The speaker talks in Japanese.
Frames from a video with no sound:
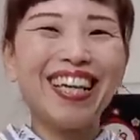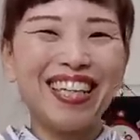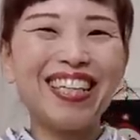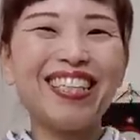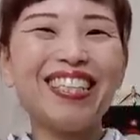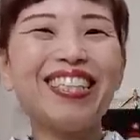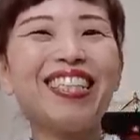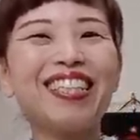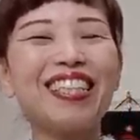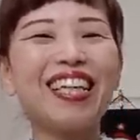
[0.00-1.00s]
はい
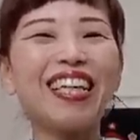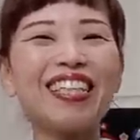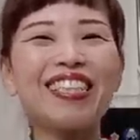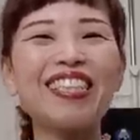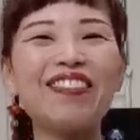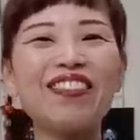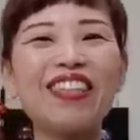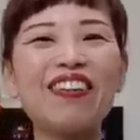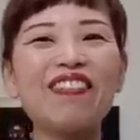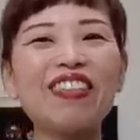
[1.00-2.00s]
な感じでご
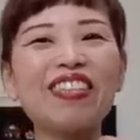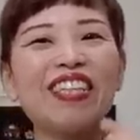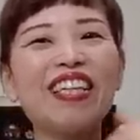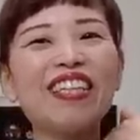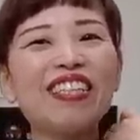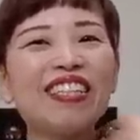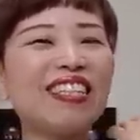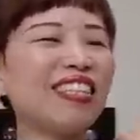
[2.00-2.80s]
ざいますね。